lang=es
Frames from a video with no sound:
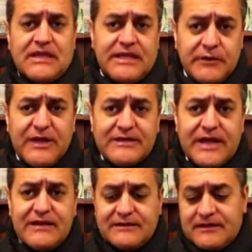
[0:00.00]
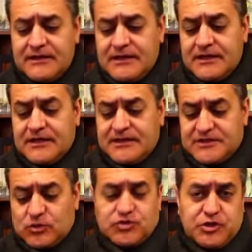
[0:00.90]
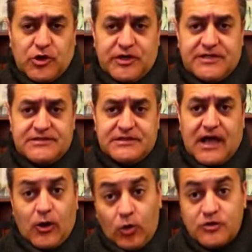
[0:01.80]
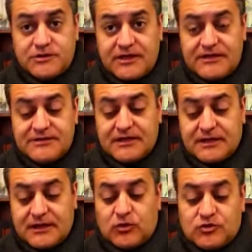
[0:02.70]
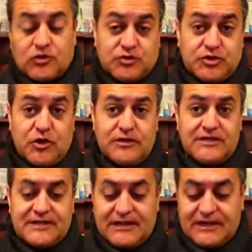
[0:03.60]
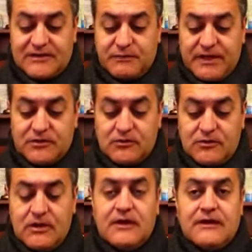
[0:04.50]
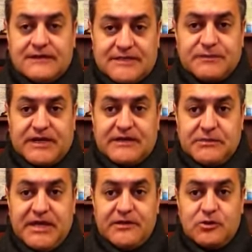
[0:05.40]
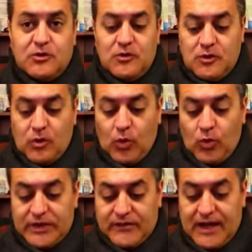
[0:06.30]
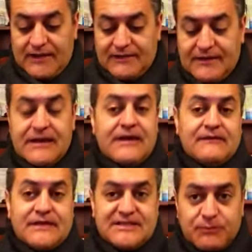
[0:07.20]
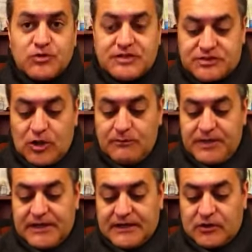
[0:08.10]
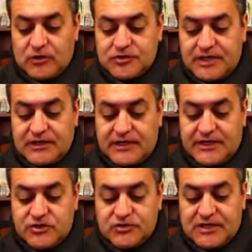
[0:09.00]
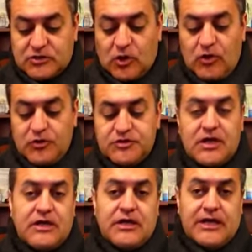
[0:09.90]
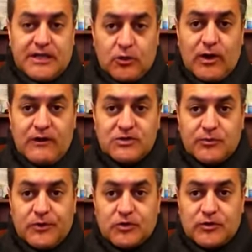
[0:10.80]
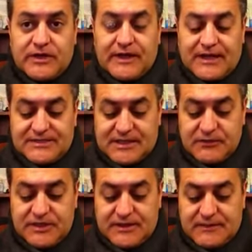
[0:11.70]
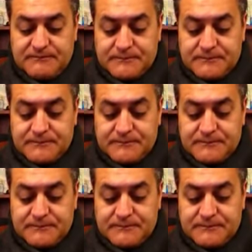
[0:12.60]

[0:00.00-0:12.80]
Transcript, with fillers: y vendrán discusiones, ajustes, reconstrucción desde el respeto, desprendimiento, unidad, disposición para reconocer derechos a todos y nuevas oportunidades de vida.